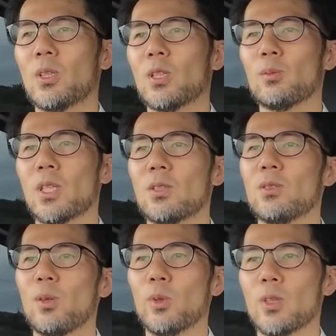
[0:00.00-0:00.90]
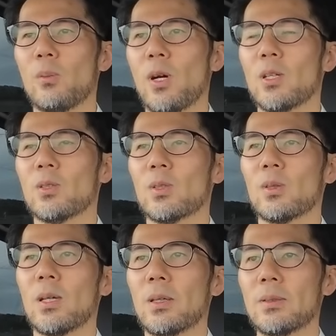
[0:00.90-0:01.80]
持ってっても引くと思うんで周りの
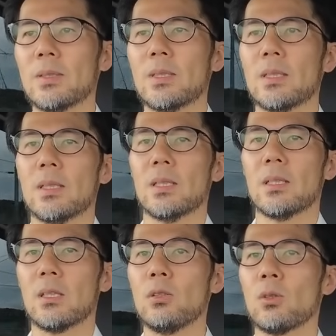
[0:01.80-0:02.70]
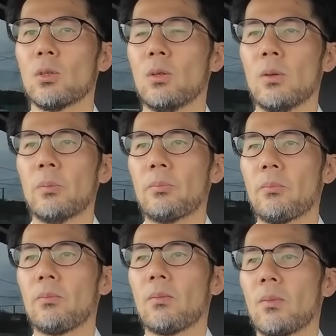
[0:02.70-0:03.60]
人が。っていうのと
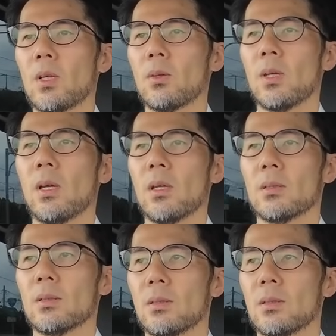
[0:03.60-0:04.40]
あとね